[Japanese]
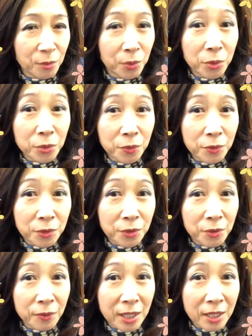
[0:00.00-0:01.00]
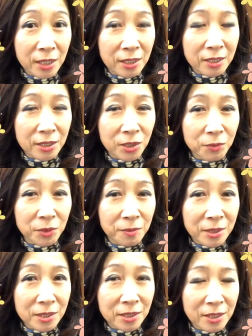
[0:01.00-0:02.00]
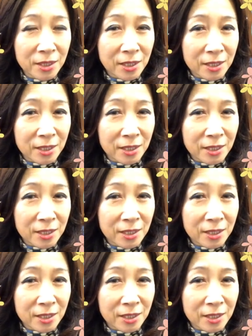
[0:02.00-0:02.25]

ポートフォリオワーカーだと思います。